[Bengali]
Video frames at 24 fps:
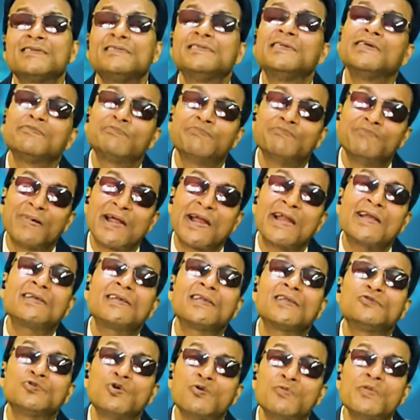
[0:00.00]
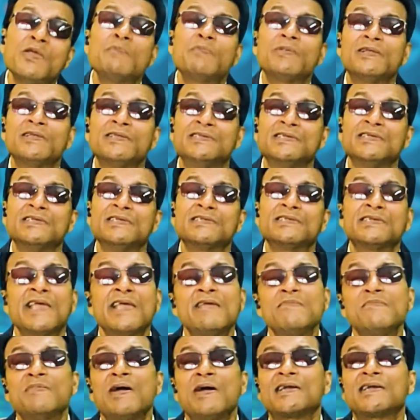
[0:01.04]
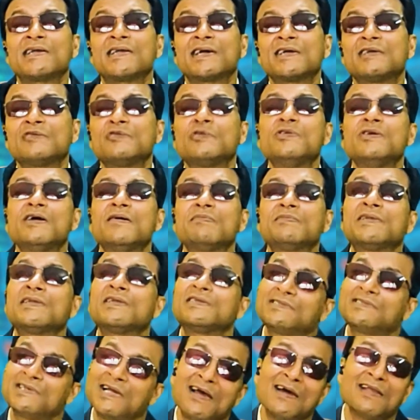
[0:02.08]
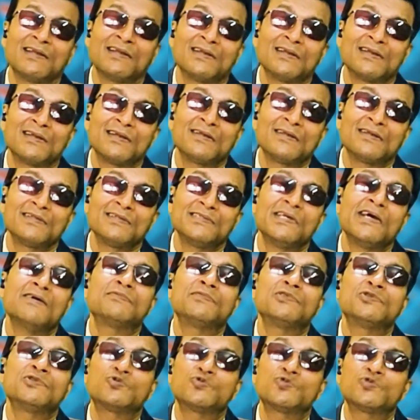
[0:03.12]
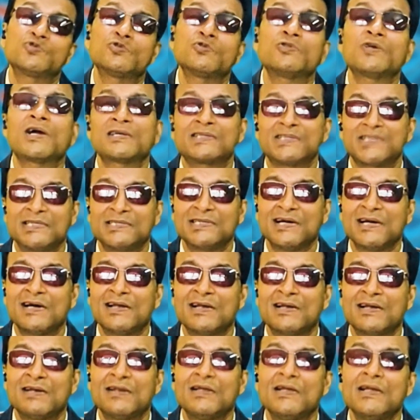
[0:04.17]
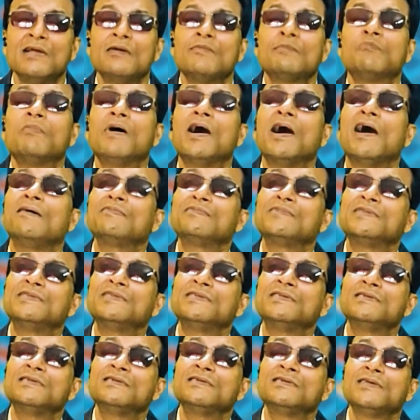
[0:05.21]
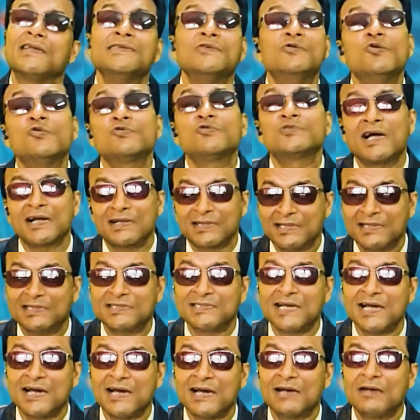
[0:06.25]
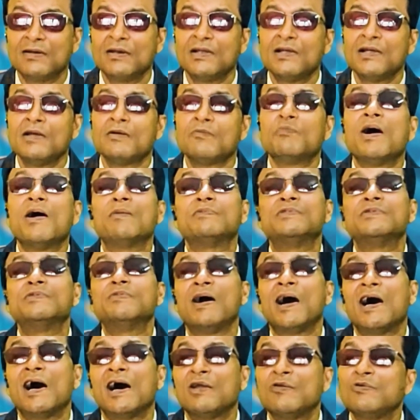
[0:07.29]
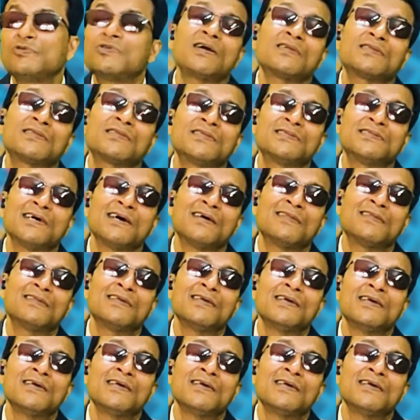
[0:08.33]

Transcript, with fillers: যে ফ্যাটটা জমিয়ে ফেলছেন সেই ফ্যাটটাকে যদি আপনারা চান যে আপনি সুস্থ থাকতে চান বা আপনি নিরোগ থাকতে চান বা আপনি ভালো থাকতে চান